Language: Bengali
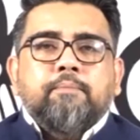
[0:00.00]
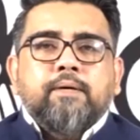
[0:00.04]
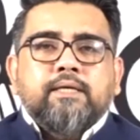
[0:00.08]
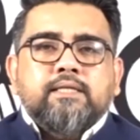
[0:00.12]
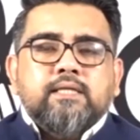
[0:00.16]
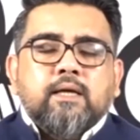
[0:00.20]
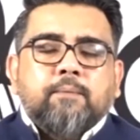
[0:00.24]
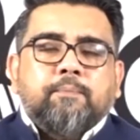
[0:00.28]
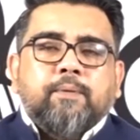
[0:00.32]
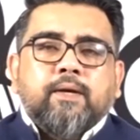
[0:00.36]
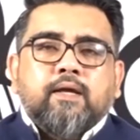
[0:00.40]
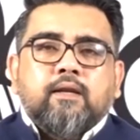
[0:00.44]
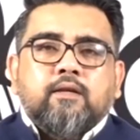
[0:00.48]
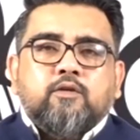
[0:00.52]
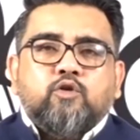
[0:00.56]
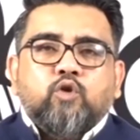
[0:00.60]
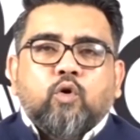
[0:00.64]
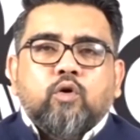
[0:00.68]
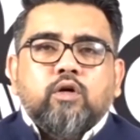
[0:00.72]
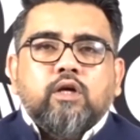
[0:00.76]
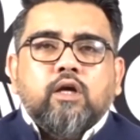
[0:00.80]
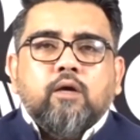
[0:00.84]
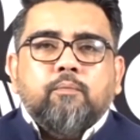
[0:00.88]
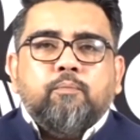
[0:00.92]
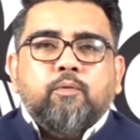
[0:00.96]
বিজেপির
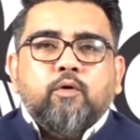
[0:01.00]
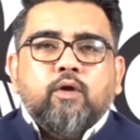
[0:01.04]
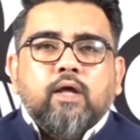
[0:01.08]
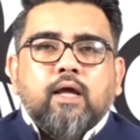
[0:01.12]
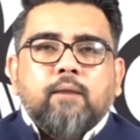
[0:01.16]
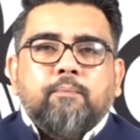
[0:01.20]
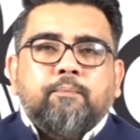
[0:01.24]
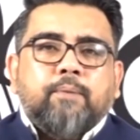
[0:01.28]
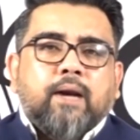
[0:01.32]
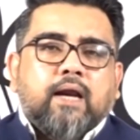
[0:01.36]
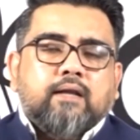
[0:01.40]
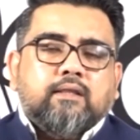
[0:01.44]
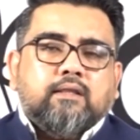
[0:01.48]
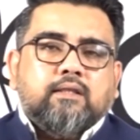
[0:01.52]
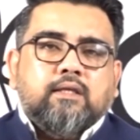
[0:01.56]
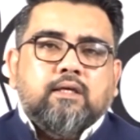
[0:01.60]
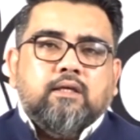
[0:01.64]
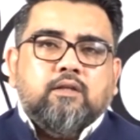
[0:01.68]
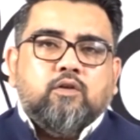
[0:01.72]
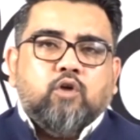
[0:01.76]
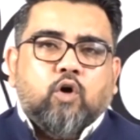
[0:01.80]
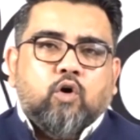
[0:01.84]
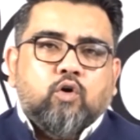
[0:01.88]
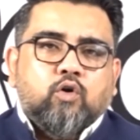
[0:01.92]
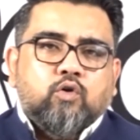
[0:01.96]
জঙ্গিপুরের প্রার্থী
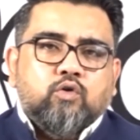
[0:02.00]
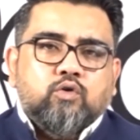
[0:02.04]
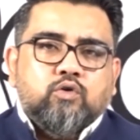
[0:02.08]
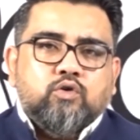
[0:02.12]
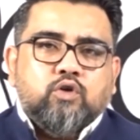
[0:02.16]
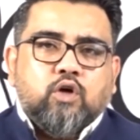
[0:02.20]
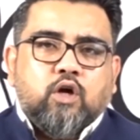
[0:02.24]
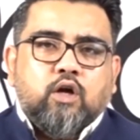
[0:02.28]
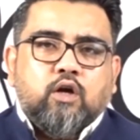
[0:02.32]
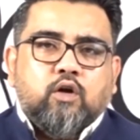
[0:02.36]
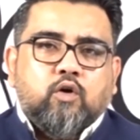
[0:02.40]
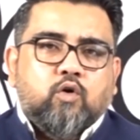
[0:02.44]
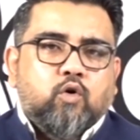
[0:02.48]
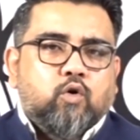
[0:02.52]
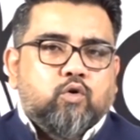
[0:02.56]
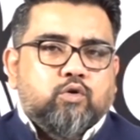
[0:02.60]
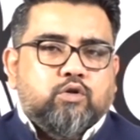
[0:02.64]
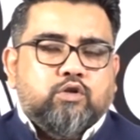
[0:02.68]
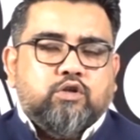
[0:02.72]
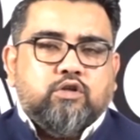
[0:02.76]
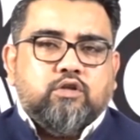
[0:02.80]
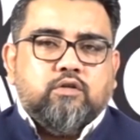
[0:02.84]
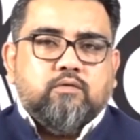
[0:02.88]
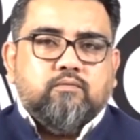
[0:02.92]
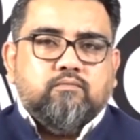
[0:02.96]
ধনঞ্জয় ঘোষ